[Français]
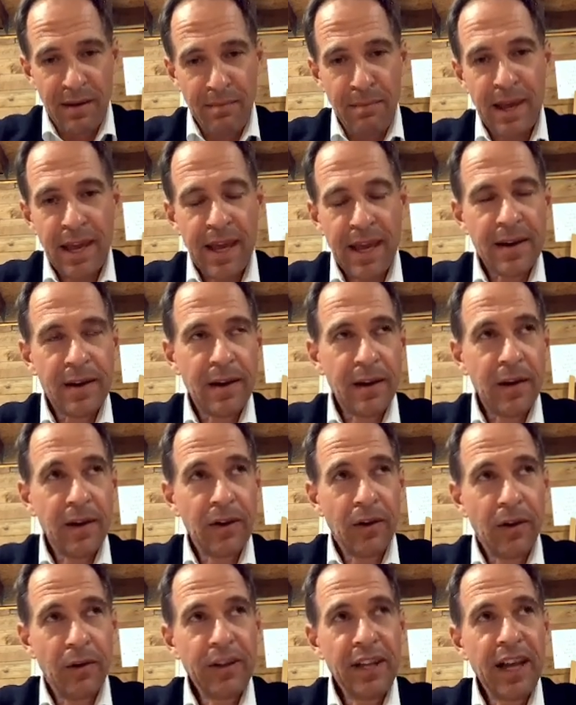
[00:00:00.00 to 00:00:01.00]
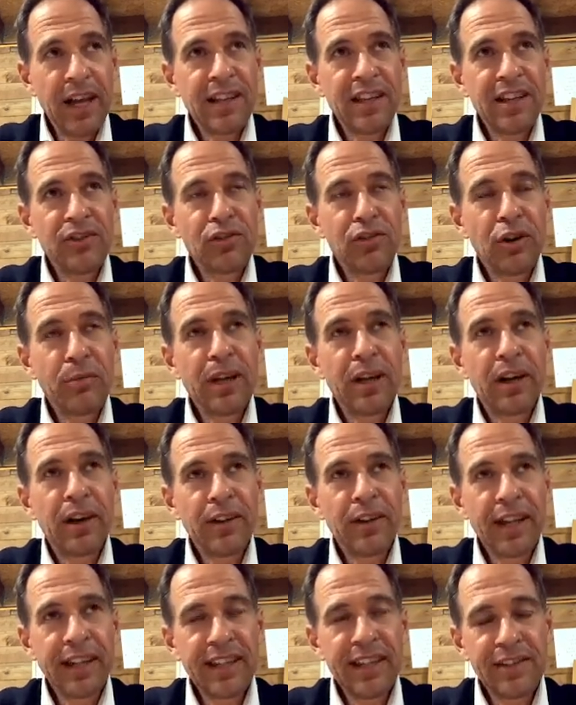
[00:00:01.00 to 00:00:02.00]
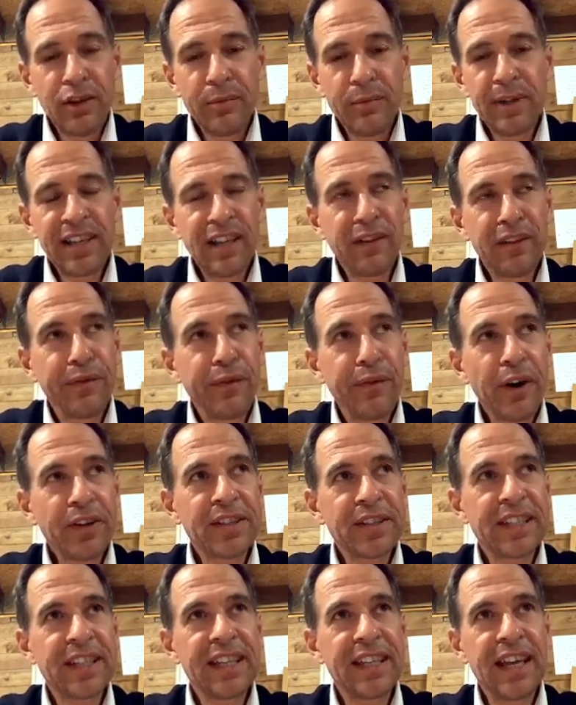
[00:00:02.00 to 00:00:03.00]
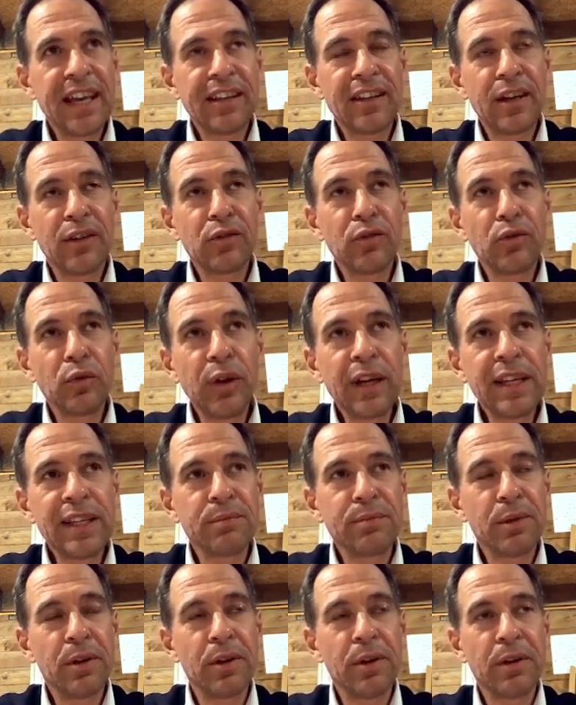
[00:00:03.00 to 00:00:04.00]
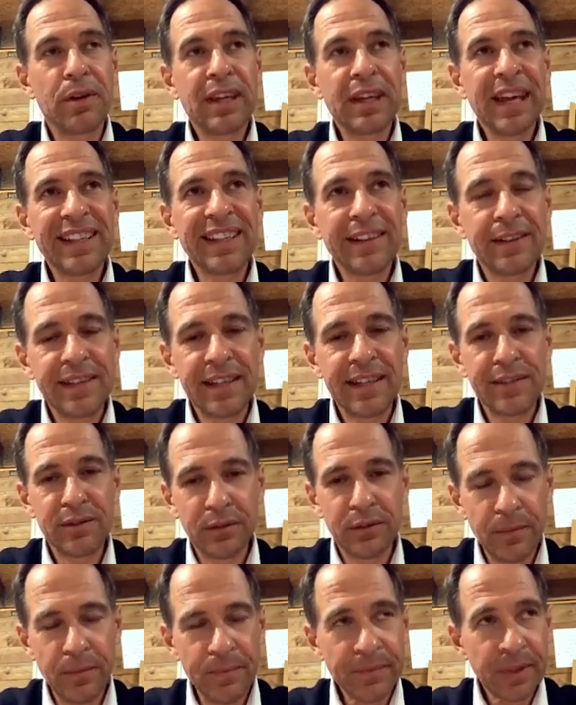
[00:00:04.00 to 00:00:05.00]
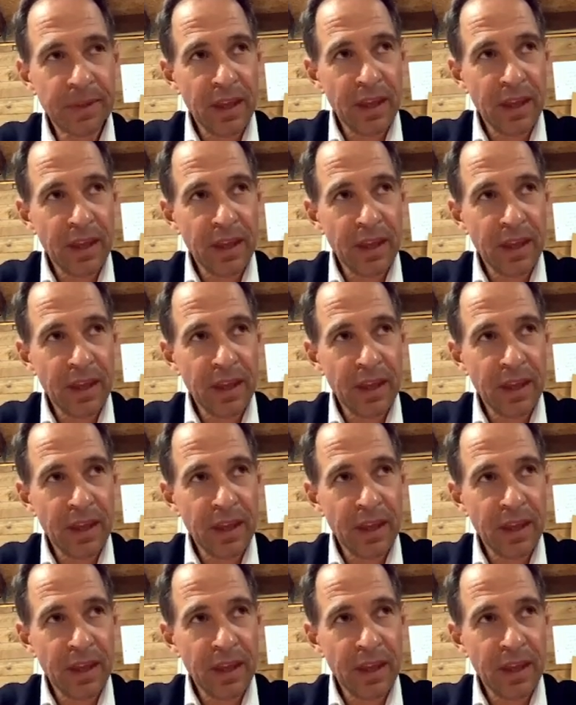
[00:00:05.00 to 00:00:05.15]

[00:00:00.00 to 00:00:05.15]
Mais on a désormais cette force qui est un tourisme quatre saisons